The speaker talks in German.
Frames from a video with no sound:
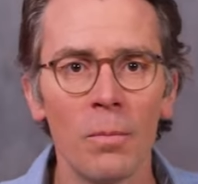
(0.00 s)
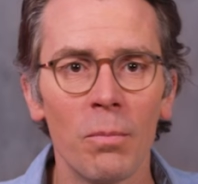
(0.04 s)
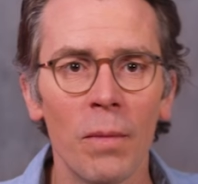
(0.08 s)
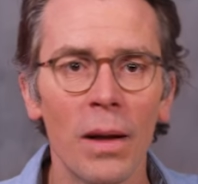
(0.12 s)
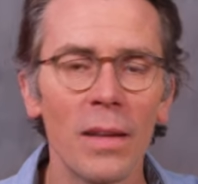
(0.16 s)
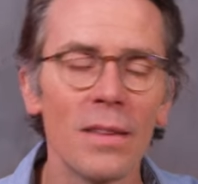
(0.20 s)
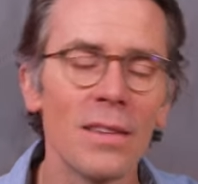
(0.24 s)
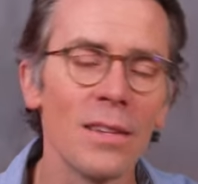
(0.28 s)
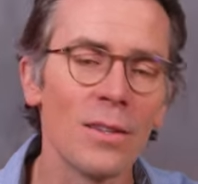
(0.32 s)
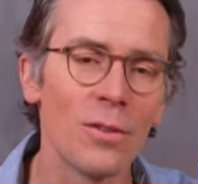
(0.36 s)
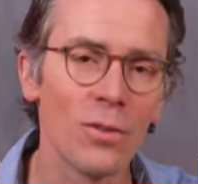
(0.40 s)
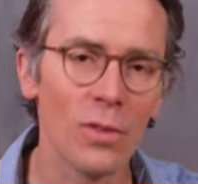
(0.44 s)

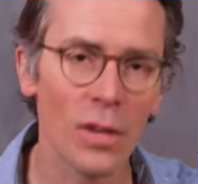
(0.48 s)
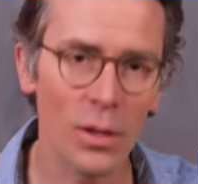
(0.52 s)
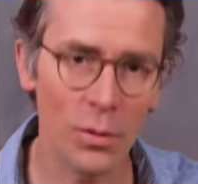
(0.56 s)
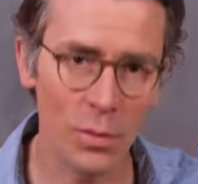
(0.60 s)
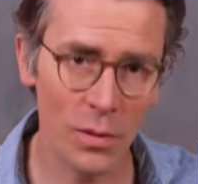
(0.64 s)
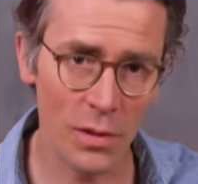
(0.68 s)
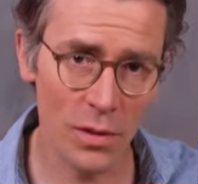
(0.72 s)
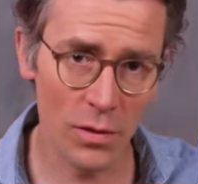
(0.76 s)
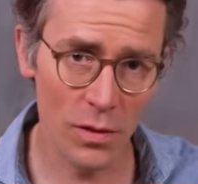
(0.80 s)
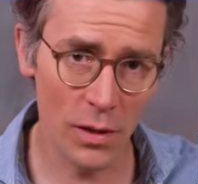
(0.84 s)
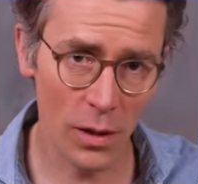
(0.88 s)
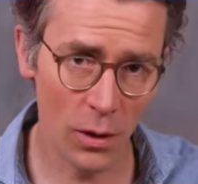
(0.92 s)
man sieht zu, dass
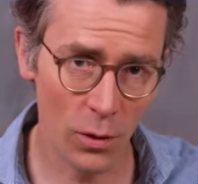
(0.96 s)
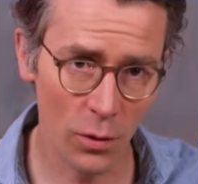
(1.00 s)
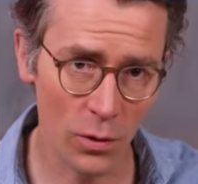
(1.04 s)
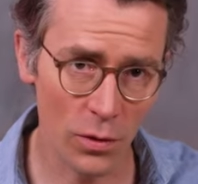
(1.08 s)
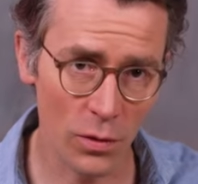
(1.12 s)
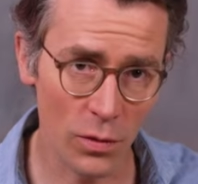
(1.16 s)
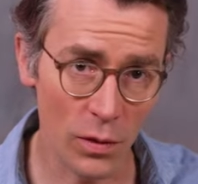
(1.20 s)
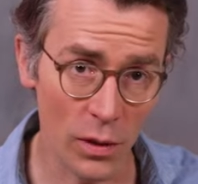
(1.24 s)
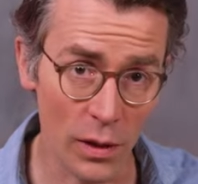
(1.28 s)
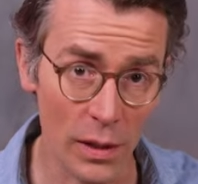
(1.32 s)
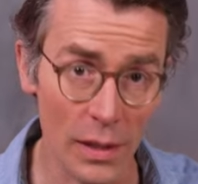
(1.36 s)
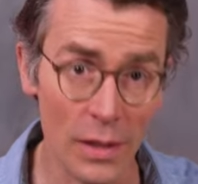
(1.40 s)
man sie wieder
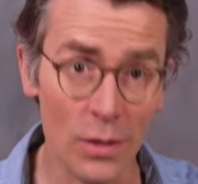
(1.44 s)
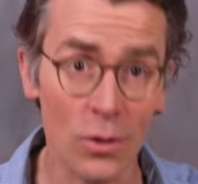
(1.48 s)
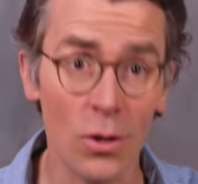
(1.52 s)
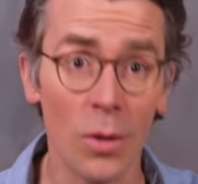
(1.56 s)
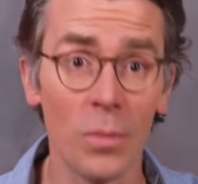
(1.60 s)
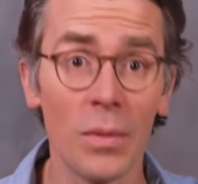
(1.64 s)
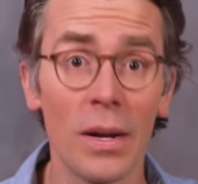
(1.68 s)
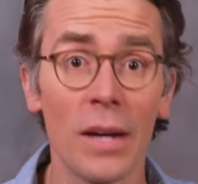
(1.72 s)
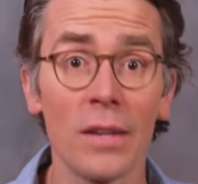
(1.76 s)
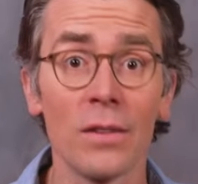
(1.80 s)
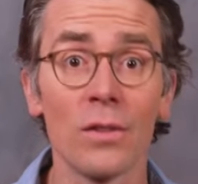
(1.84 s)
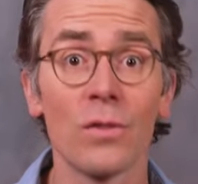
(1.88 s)
los wird. Es
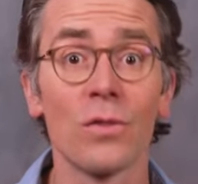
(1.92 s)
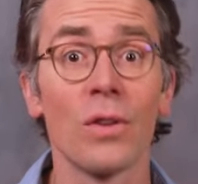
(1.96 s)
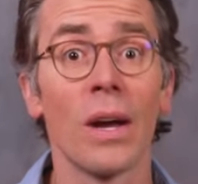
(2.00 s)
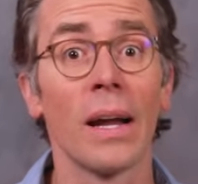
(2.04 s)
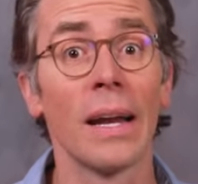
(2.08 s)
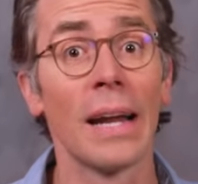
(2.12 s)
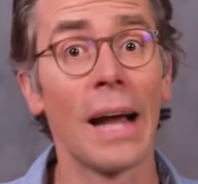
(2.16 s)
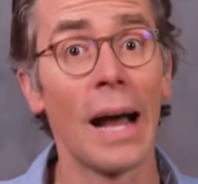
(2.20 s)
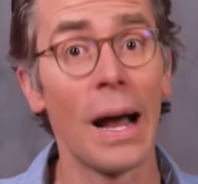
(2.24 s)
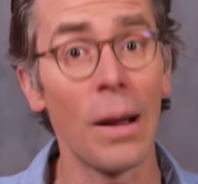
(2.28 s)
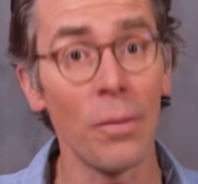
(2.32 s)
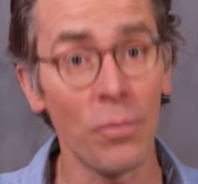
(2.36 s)
kommt also zu
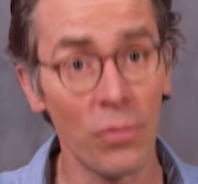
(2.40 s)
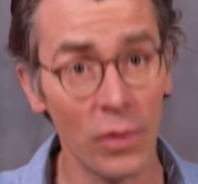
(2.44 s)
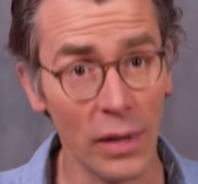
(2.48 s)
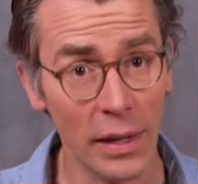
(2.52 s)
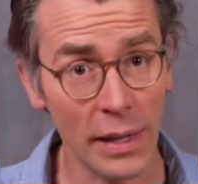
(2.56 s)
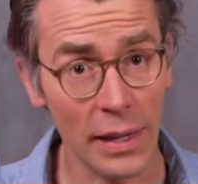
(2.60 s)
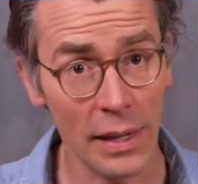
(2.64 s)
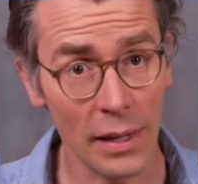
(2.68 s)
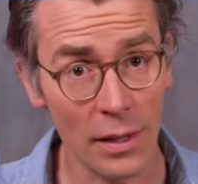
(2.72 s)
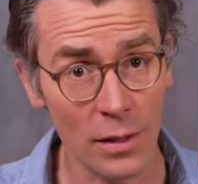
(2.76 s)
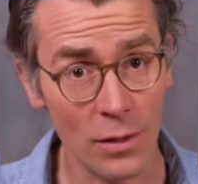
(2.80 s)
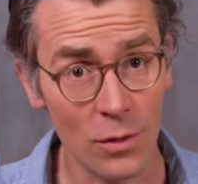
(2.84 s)
einer
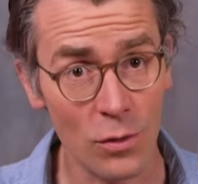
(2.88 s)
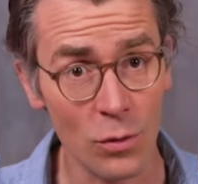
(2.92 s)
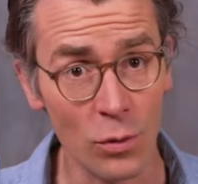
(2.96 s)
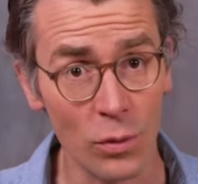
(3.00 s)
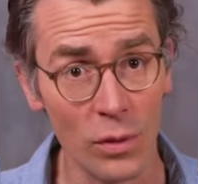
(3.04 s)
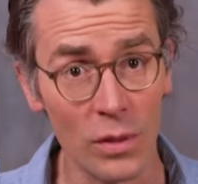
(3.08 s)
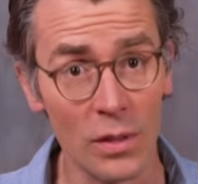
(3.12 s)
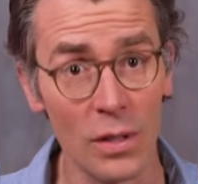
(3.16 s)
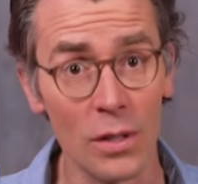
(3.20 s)
Abwehrreaktion.